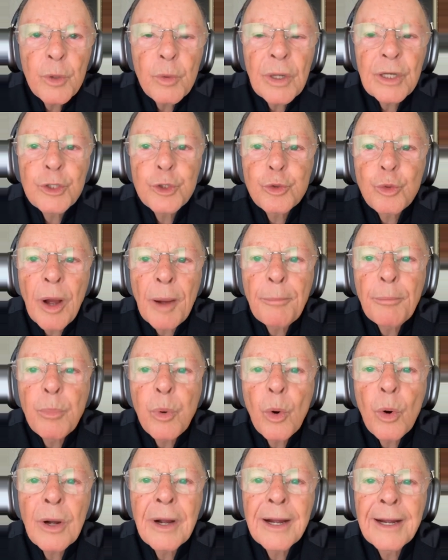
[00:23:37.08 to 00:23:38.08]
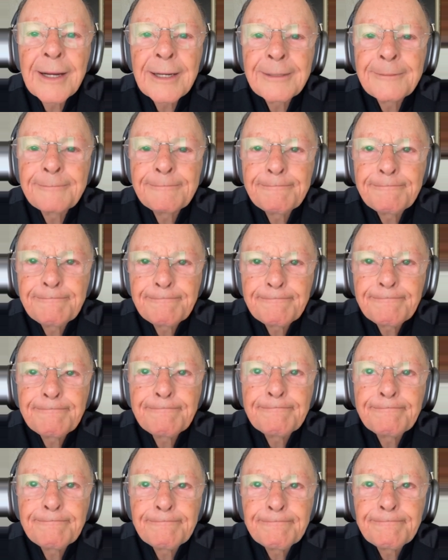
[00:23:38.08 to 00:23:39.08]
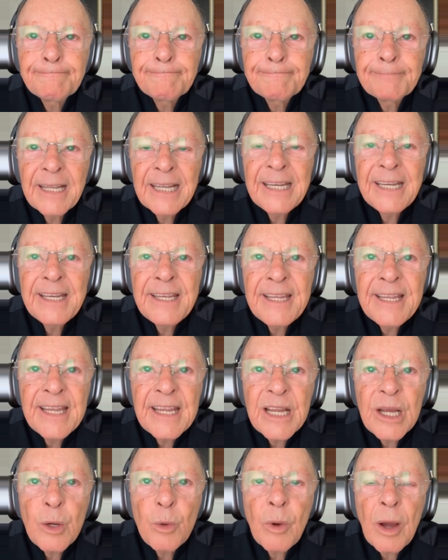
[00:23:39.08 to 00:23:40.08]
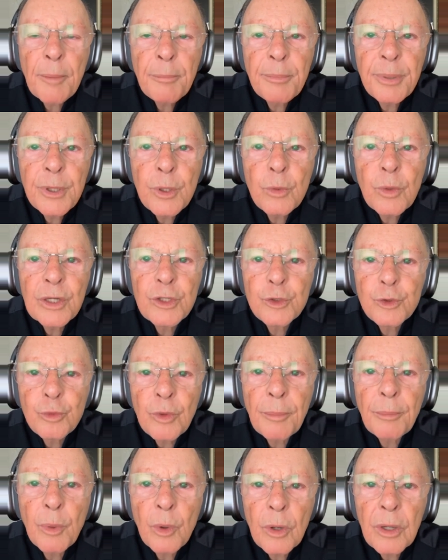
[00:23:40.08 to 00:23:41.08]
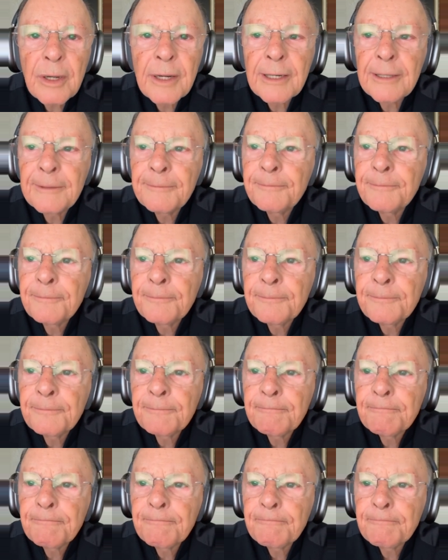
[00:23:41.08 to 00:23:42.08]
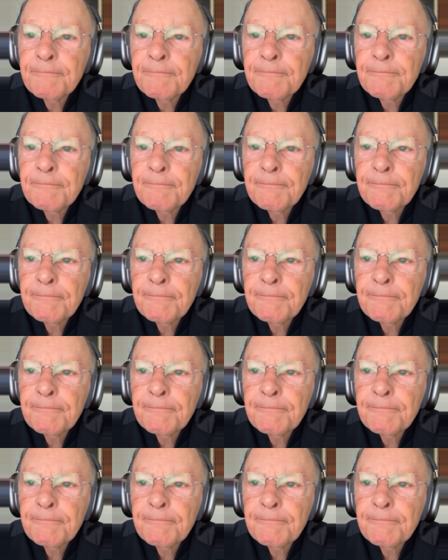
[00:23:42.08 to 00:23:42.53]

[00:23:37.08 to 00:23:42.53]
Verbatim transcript: n'a point ouvert la bouche. Il n'a point ouvert la bouche.